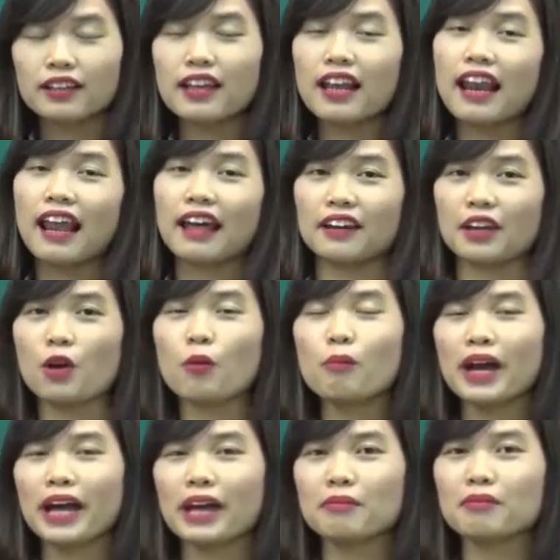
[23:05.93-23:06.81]
Nên là
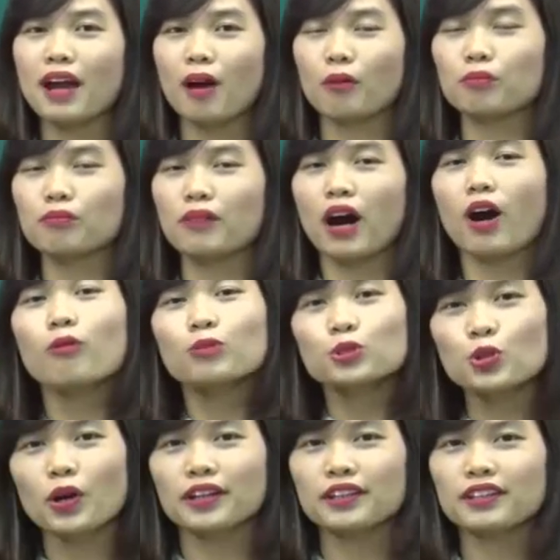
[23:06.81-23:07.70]
nếu mà em đọc mà
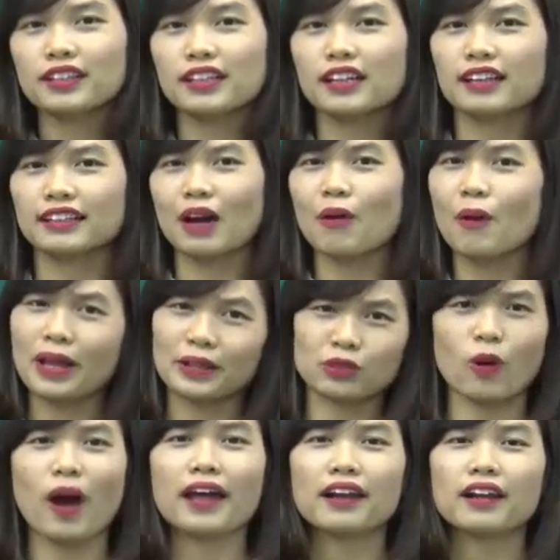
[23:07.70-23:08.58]
không chuẩn thì người ta
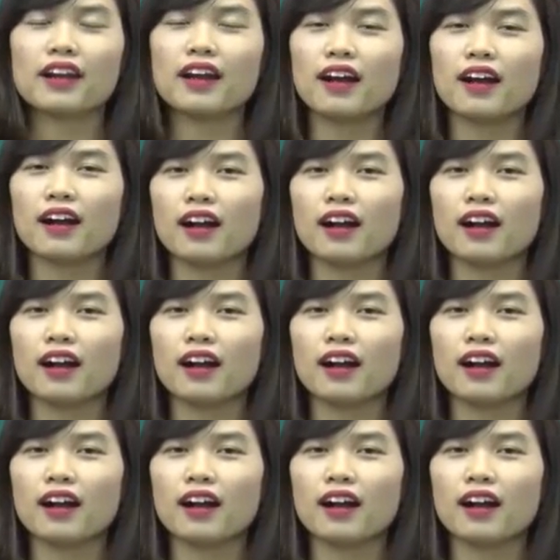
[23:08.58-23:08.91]
hoàn toàn